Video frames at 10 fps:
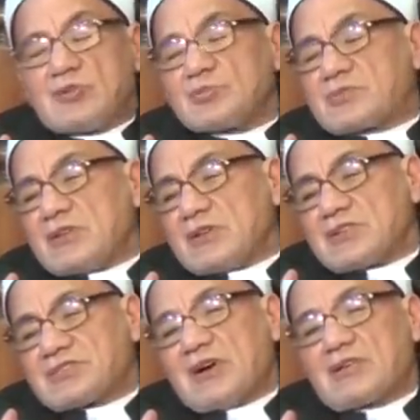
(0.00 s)
يمكن أن
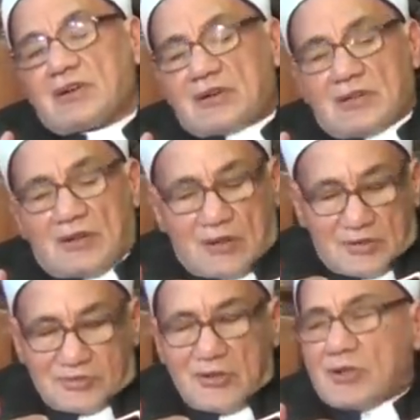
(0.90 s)
يتحقق
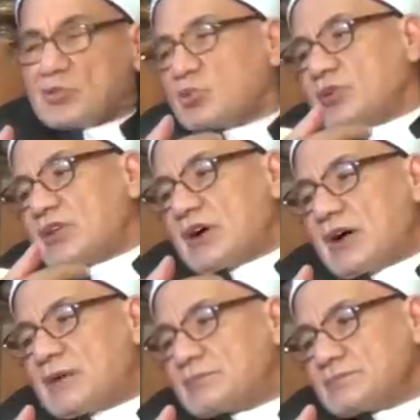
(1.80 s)
الأخص دون
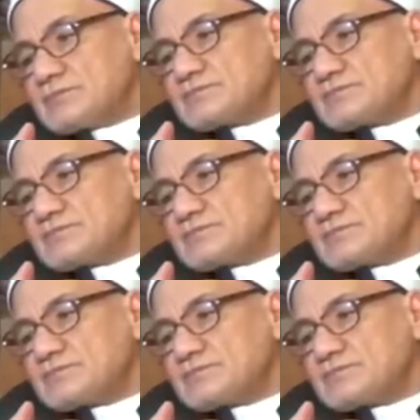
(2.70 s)
الأعام؟